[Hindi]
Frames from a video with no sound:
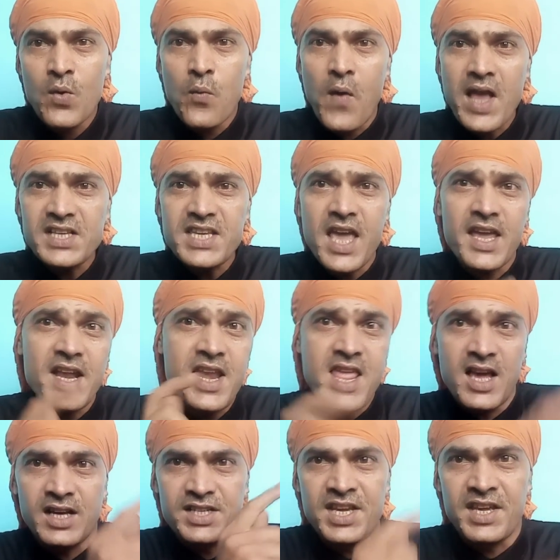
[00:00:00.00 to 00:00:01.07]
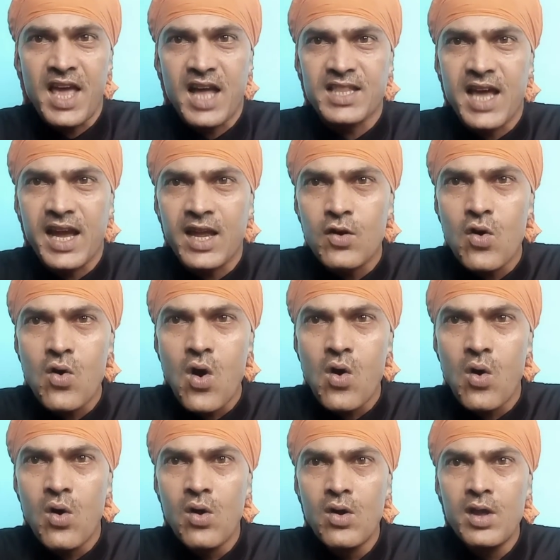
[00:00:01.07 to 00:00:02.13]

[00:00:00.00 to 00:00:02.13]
वैसे ही नियंग सिंह याद आ गए लोगों को